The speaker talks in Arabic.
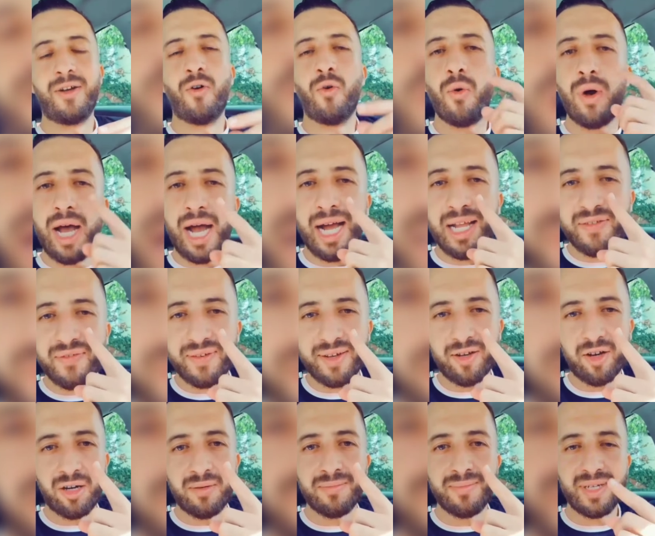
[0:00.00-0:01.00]
واحد
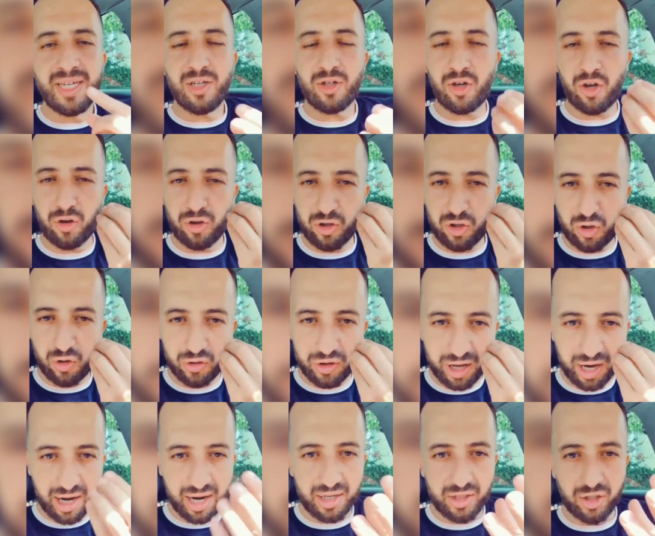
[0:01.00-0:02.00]
فيهم يكون
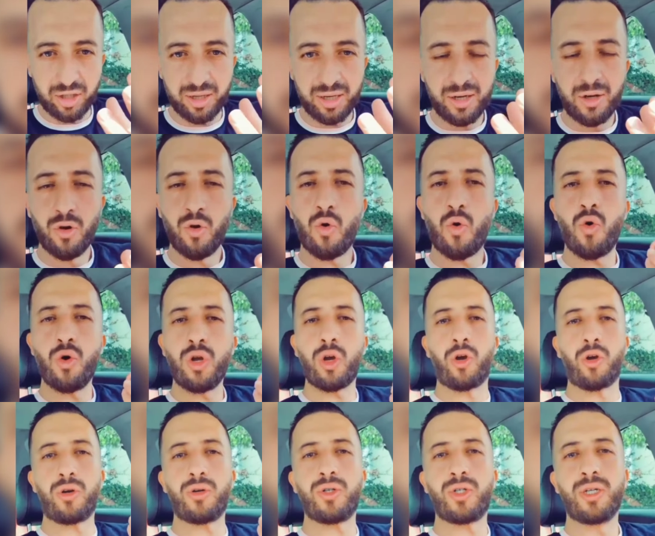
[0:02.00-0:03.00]
راجل
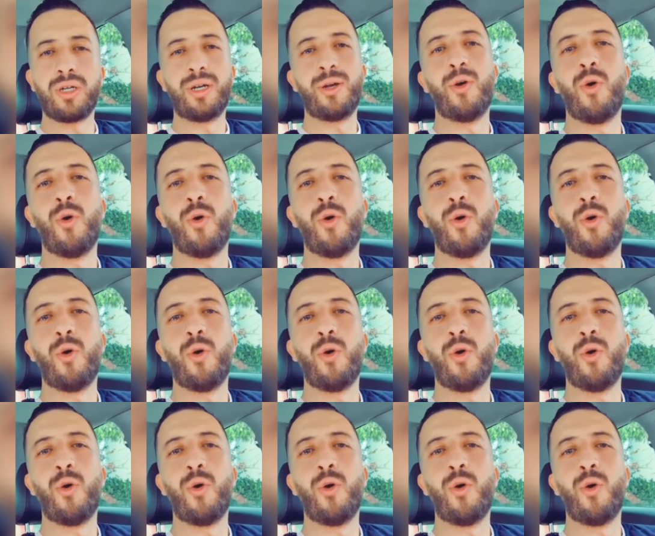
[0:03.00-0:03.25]
ويخرج